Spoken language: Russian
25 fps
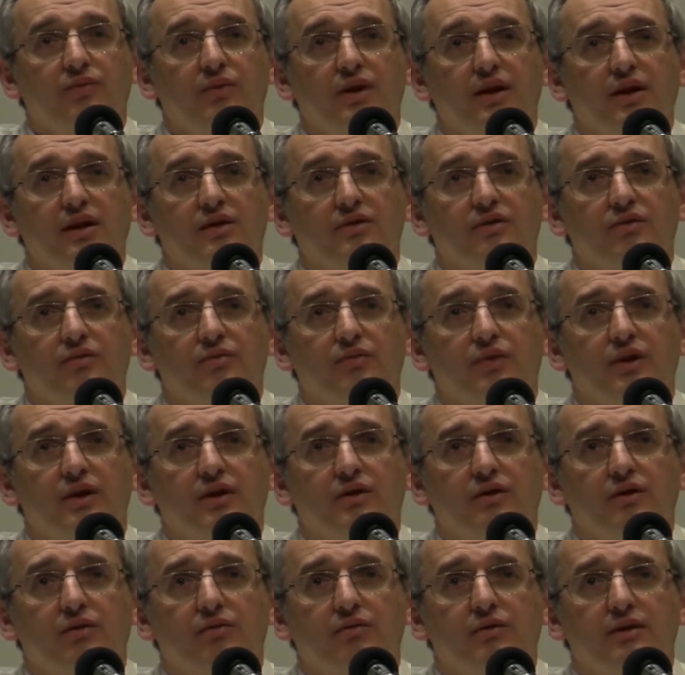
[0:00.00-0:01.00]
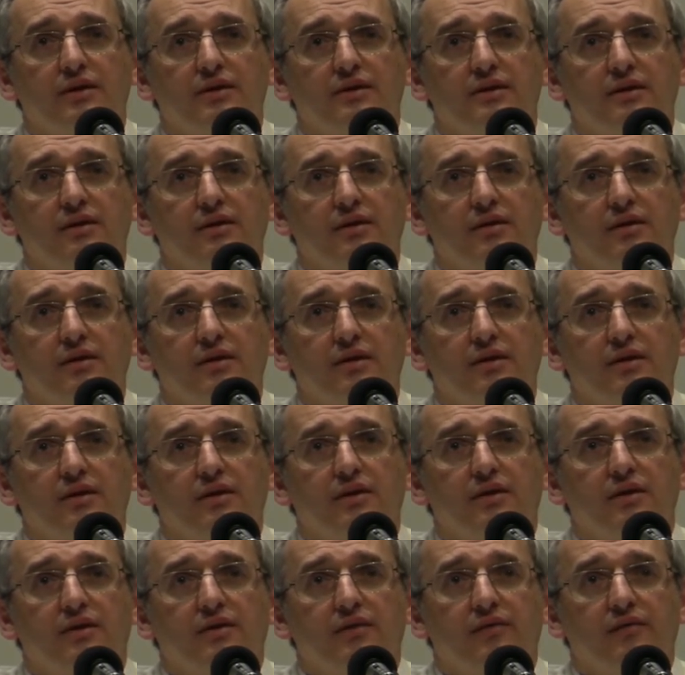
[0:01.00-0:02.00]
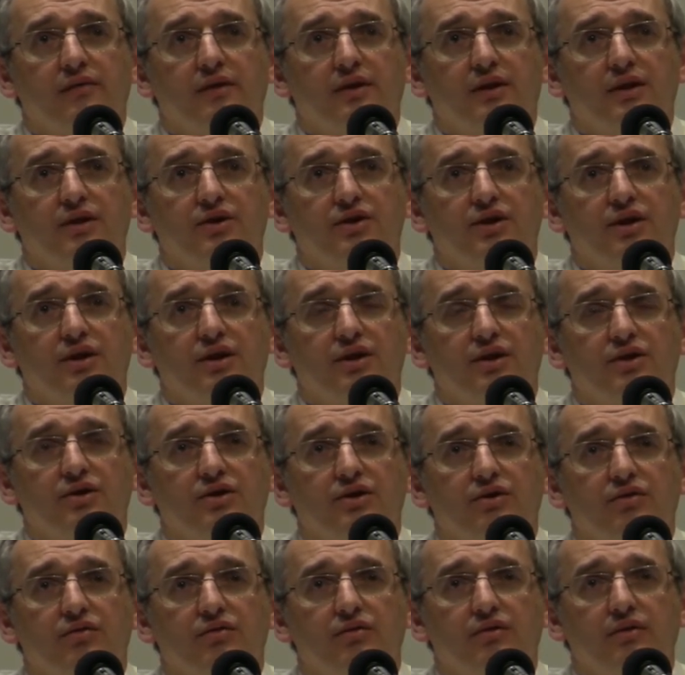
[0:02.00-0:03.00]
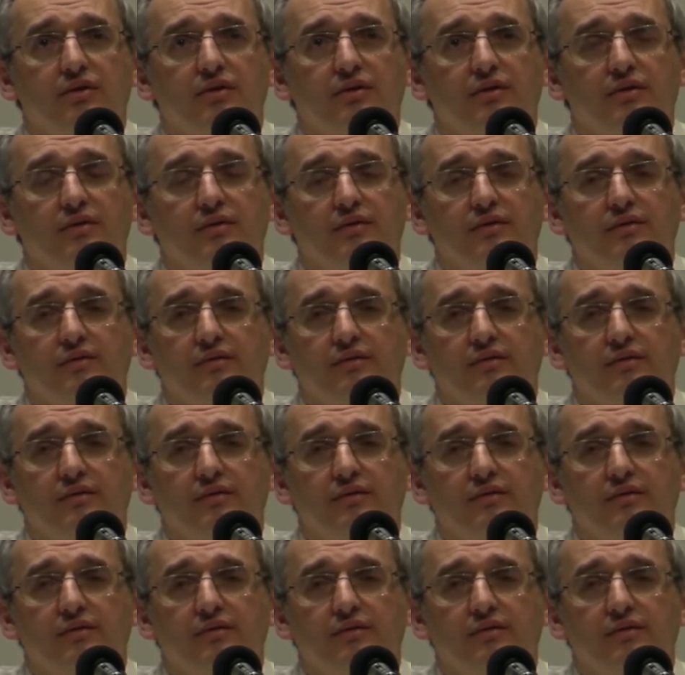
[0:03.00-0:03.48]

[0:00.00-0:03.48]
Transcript: У меня разок были трудности в отношениях с женой.